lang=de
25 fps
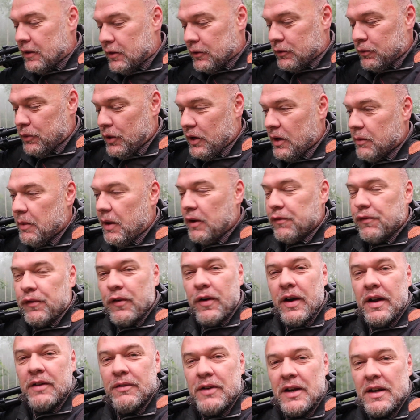und würde mich
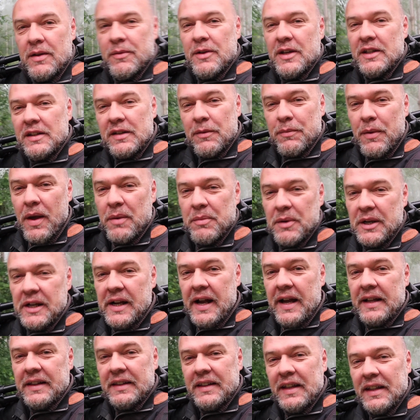freuen, wenn ihr mich dabei
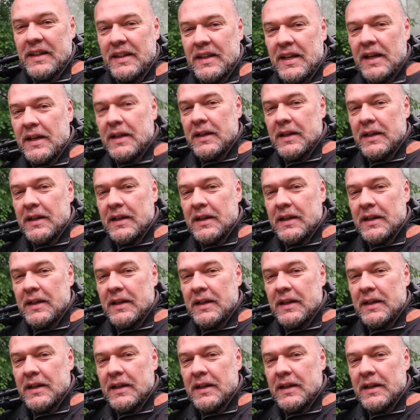begleitet.